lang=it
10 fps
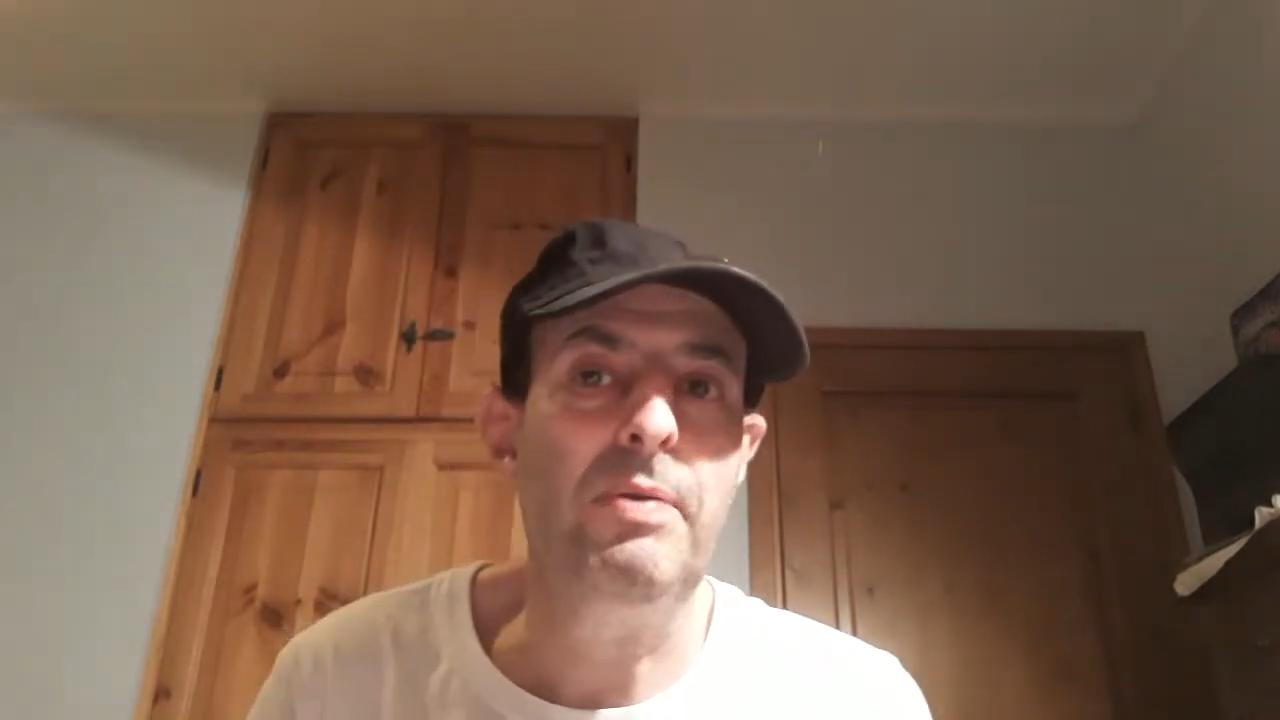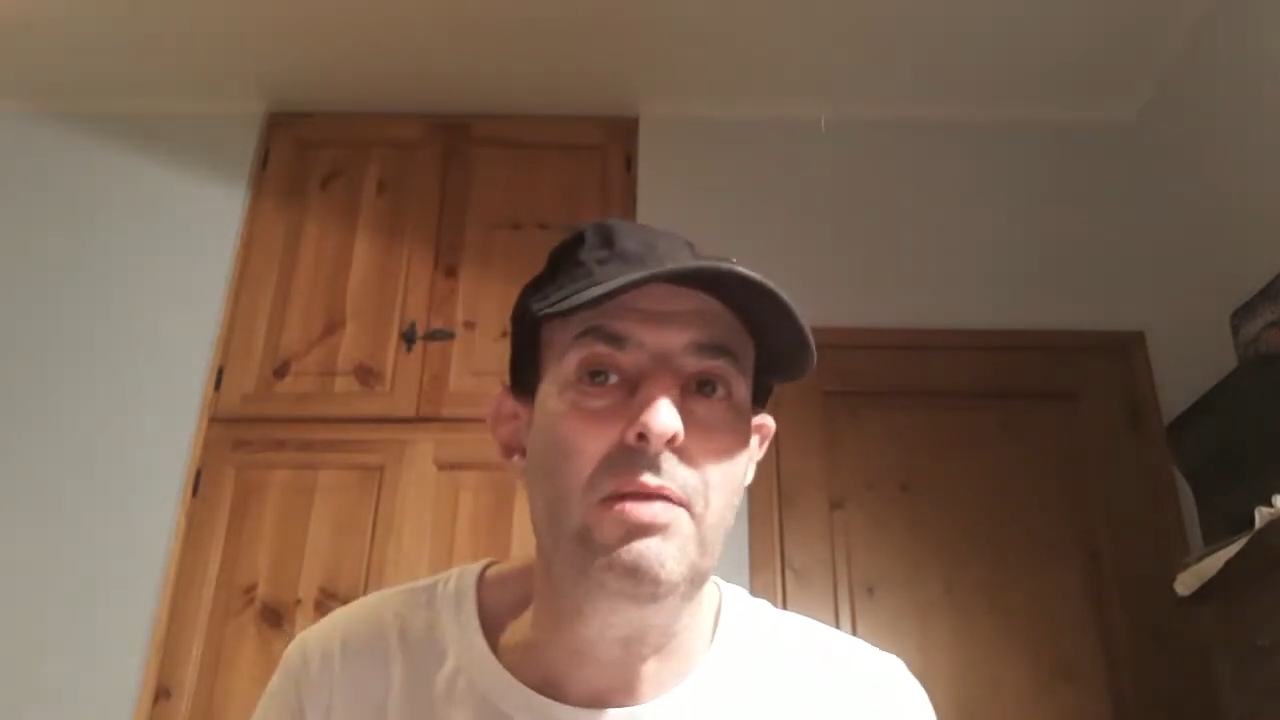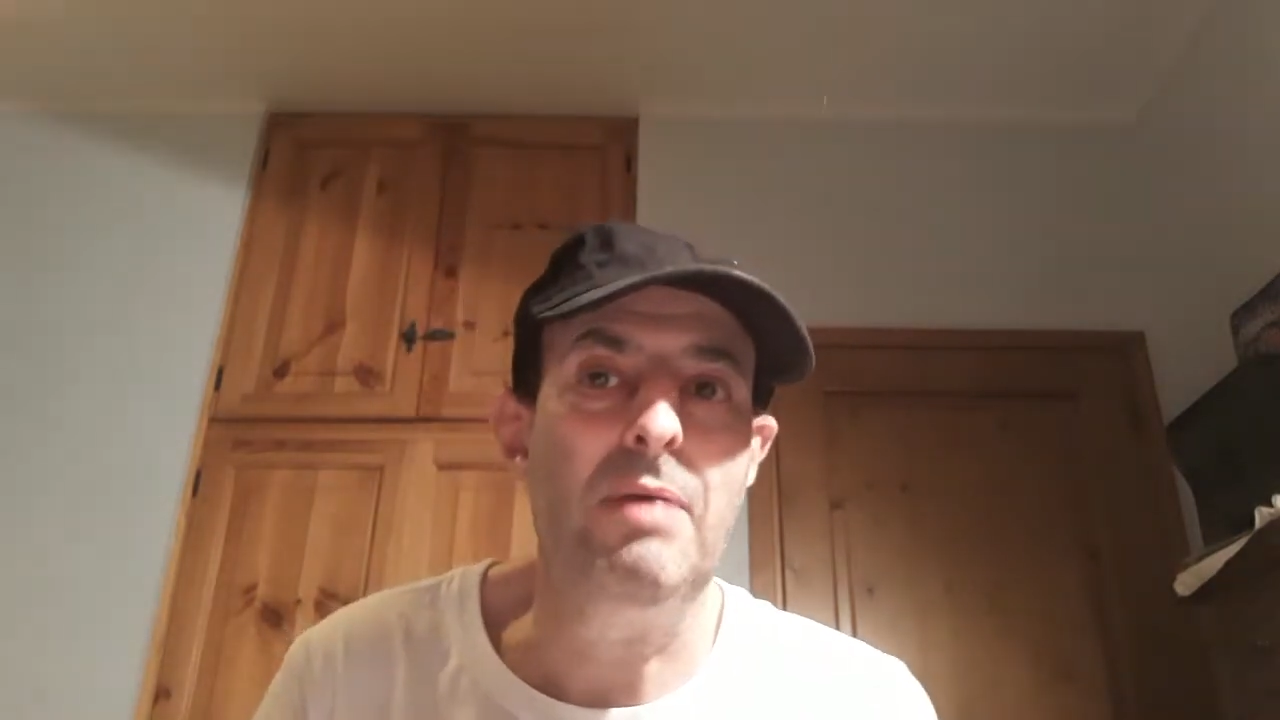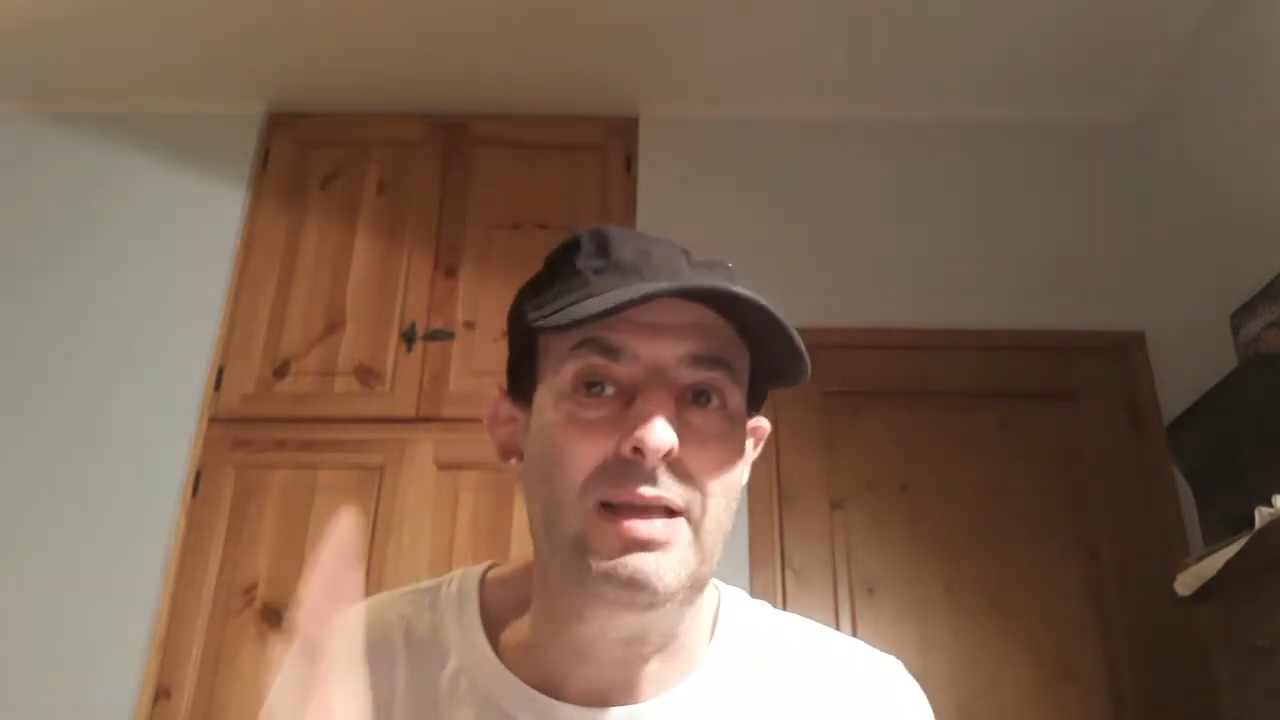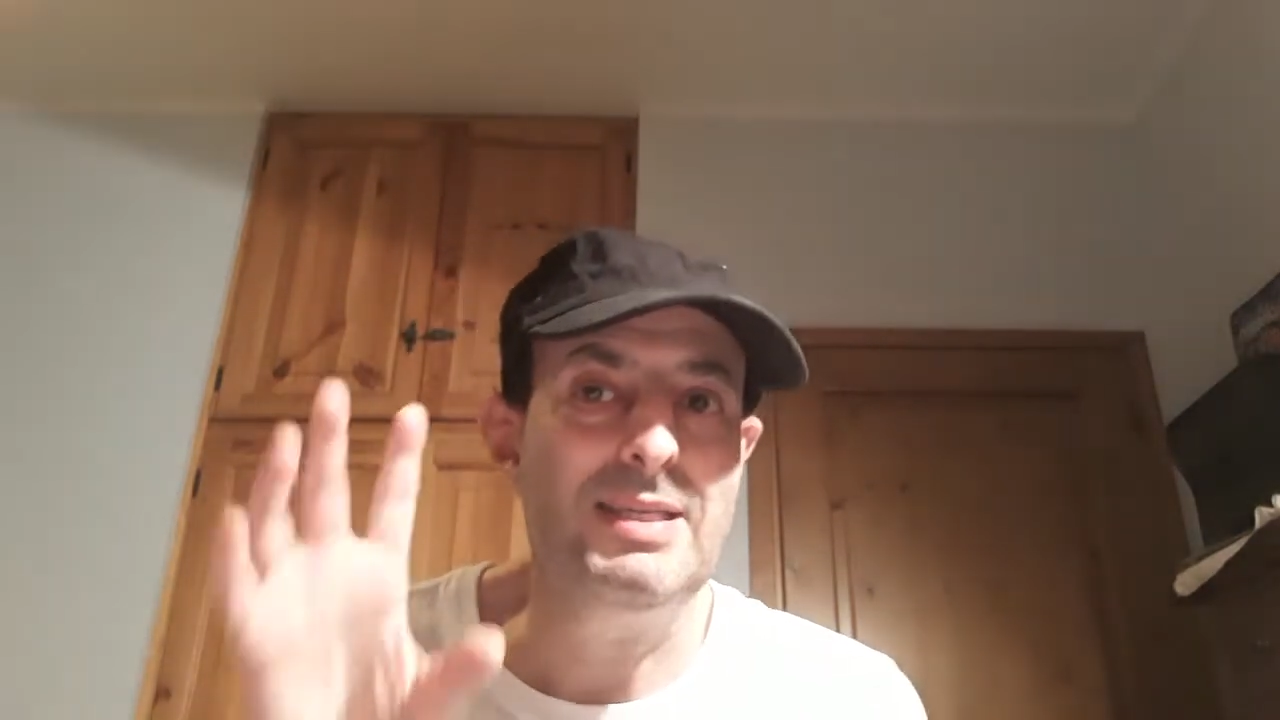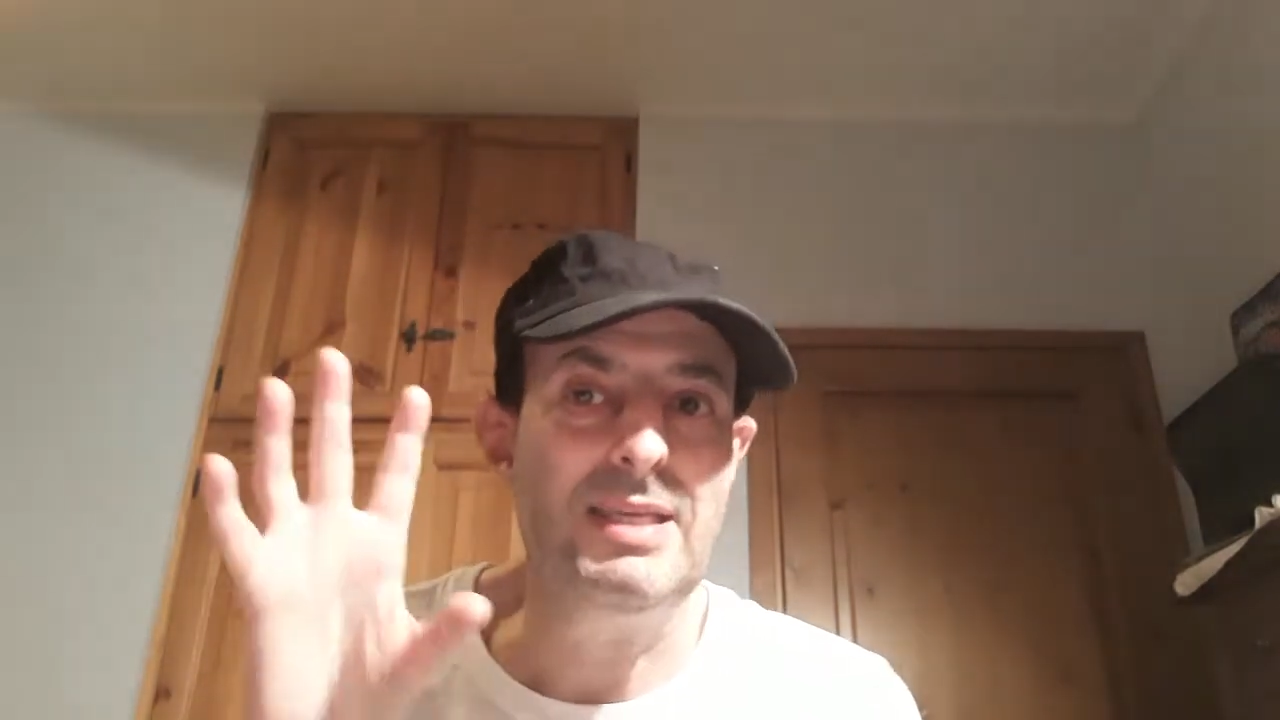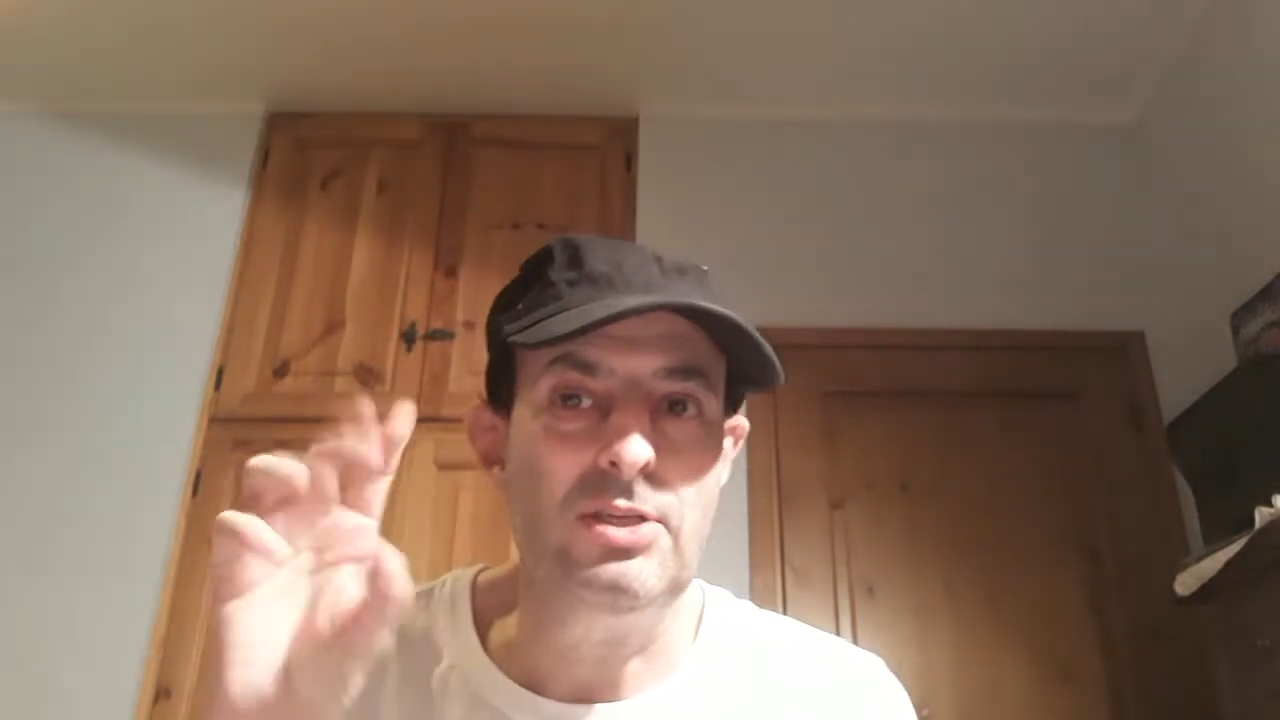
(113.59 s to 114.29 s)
prima che si